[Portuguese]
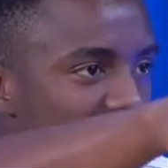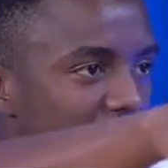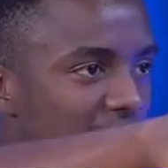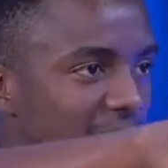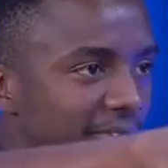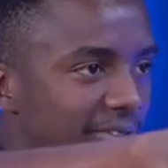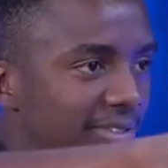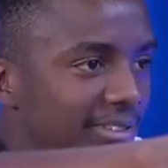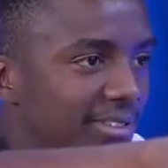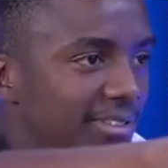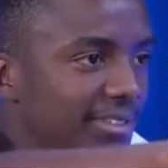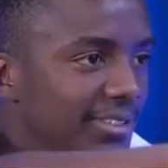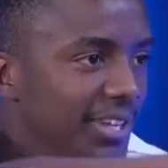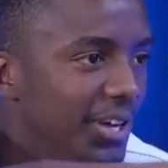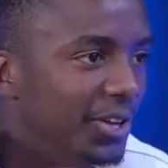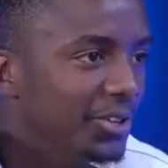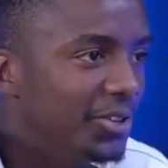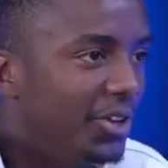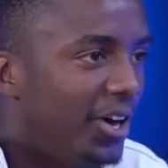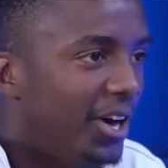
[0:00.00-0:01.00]
Treinar lá
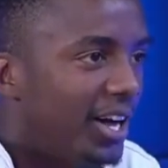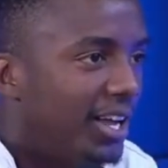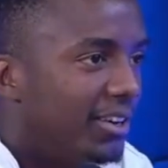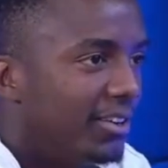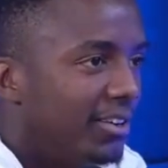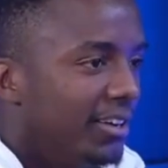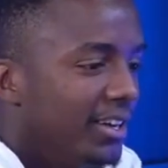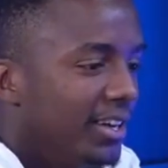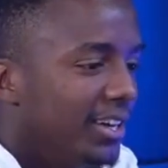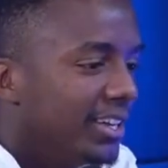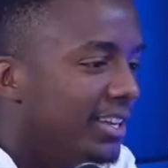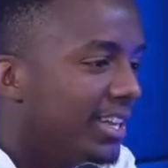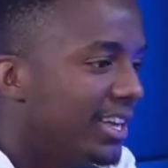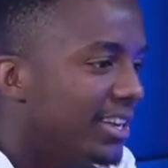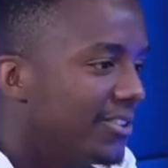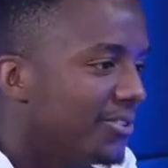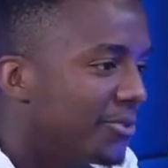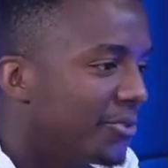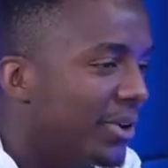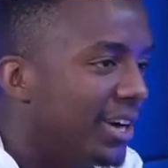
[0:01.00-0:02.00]
no... lá
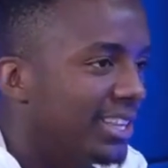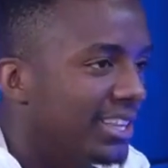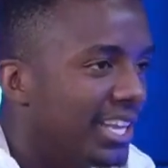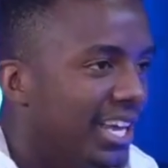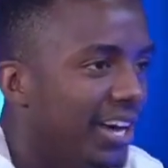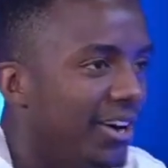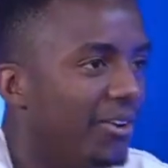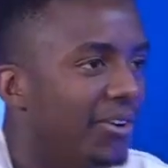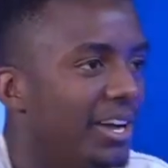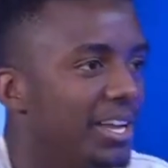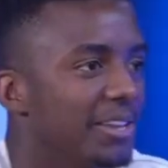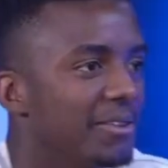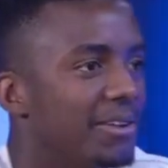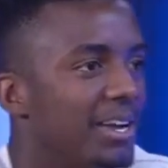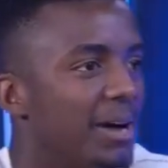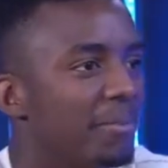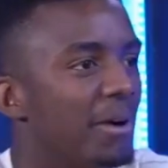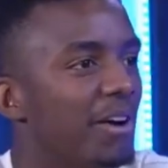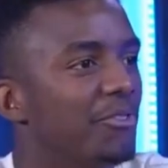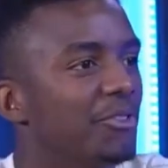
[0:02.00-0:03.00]
no quartel. Aí
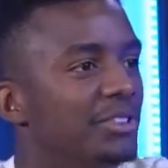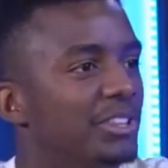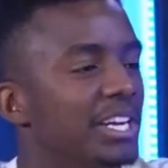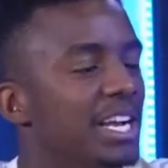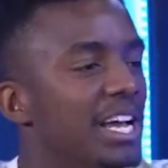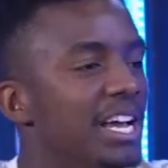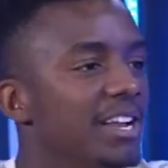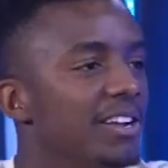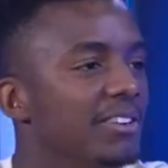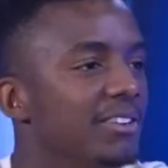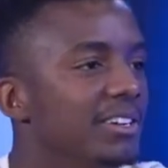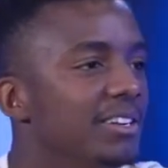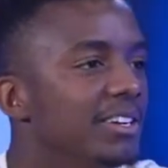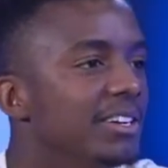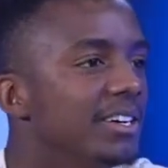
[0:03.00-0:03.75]
acabava o treino.